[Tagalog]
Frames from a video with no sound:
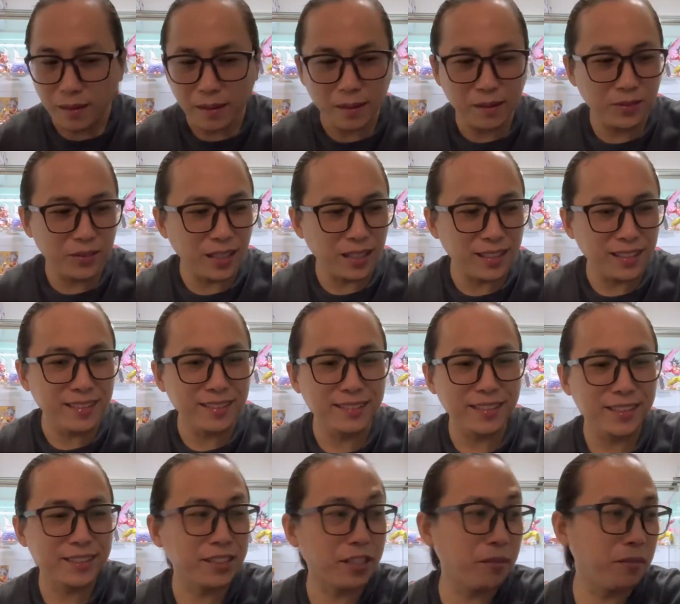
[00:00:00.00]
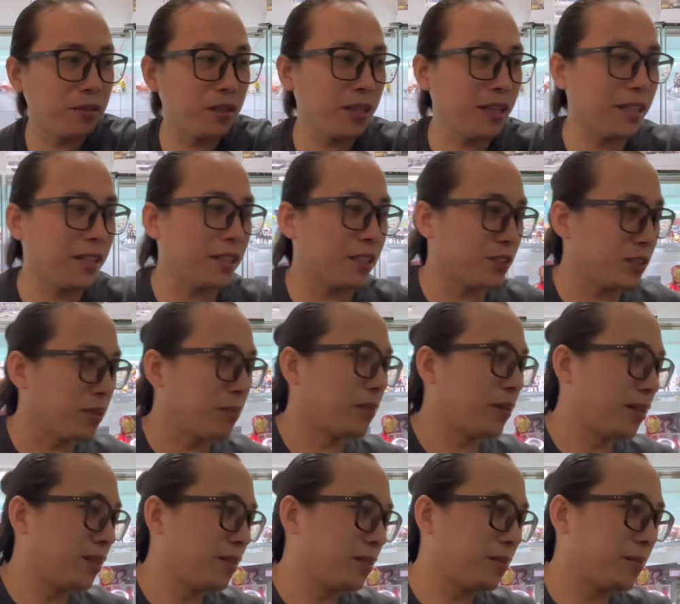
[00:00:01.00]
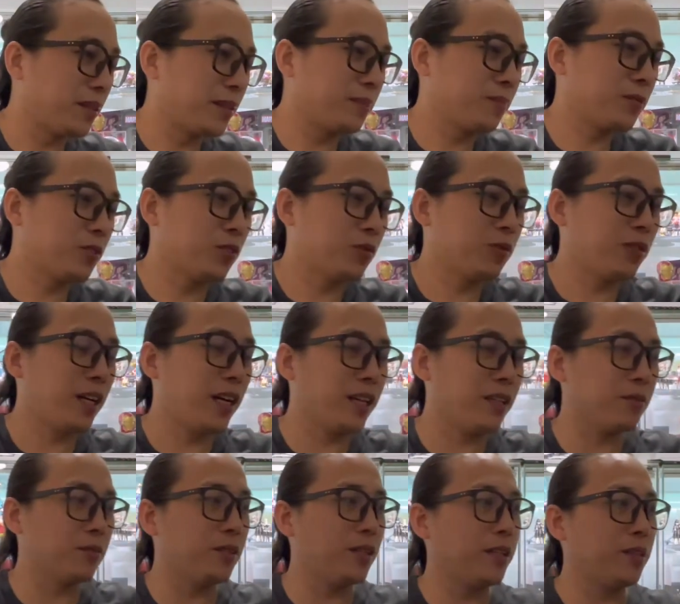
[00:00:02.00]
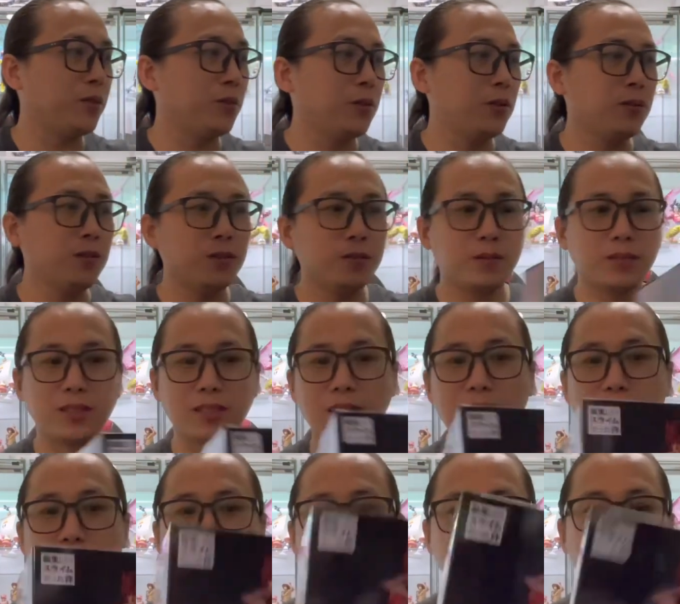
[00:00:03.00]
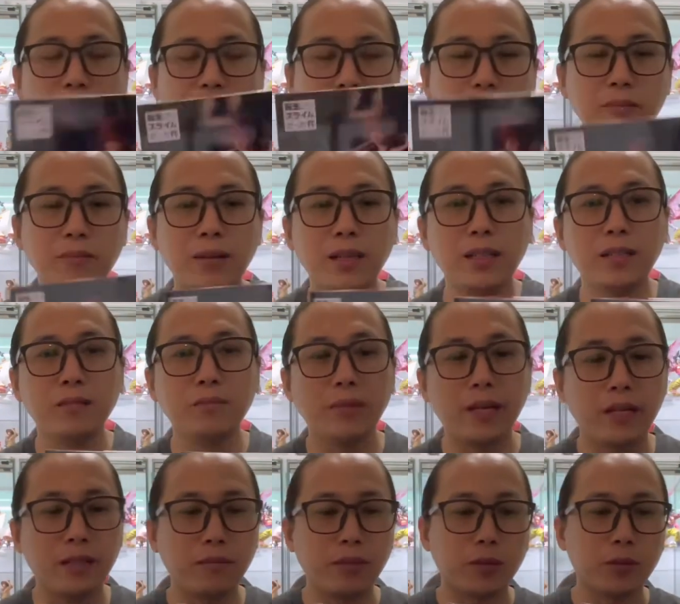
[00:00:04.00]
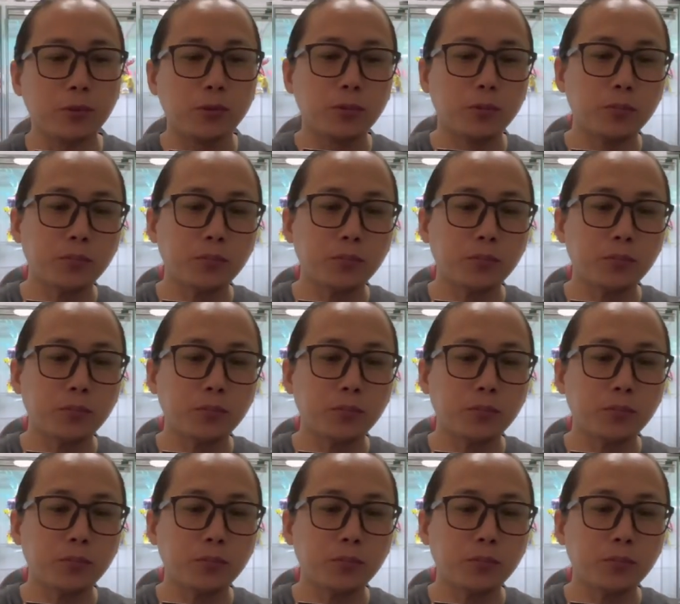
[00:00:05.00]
Nakaraan SM, ASMR, diba? So, unahin ko na yung slime. Bigat din pala nung Benimaro.